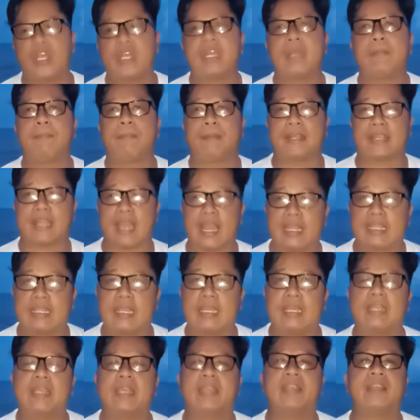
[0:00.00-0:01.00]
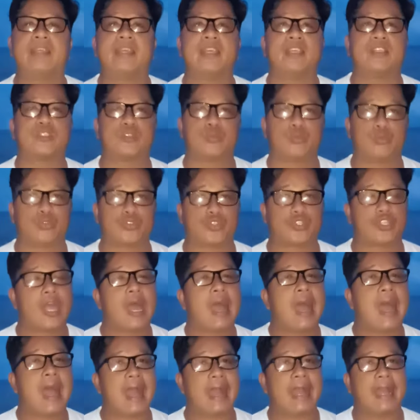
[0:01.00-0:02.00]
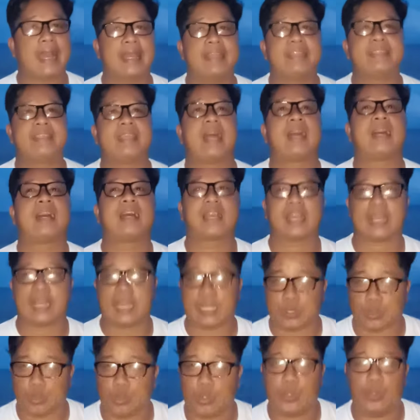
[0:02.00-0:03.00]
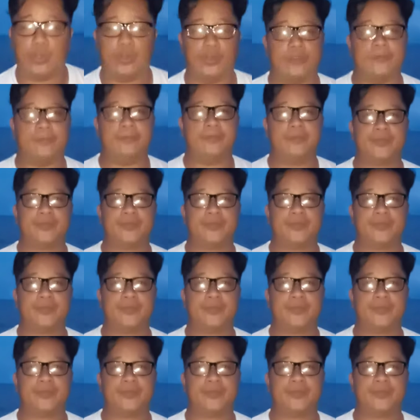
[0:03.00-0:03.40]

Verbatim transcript: na pagagalingan ni Jesus ang kanyang katulong.